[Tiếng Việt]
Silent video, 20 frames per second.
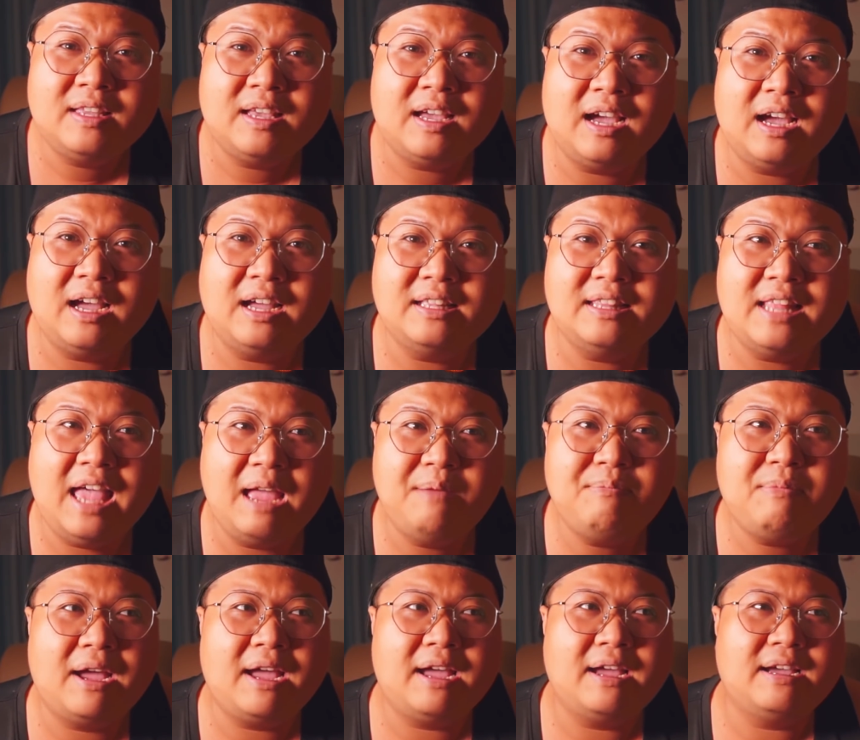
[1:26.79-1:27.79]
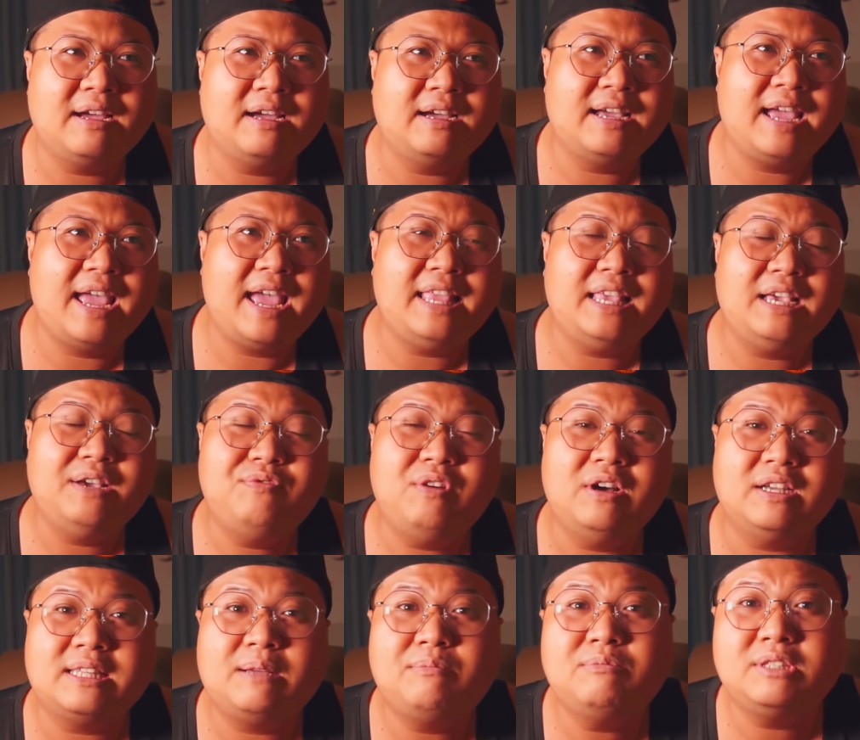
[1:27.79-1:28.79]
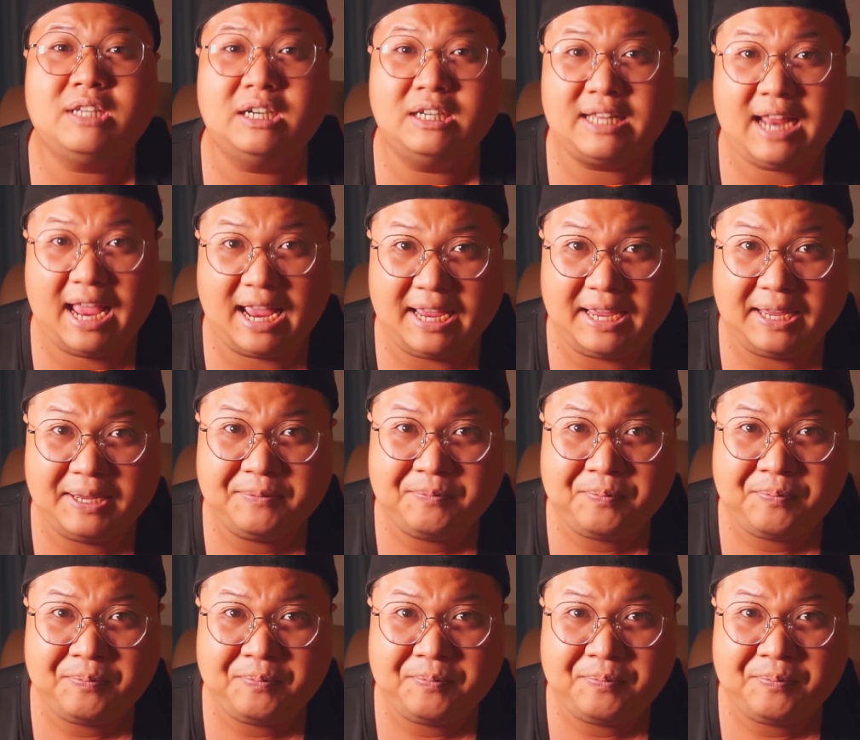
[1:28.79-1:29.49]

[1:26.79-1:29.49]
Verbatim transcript: à, để mà nghe những phần tâm sự này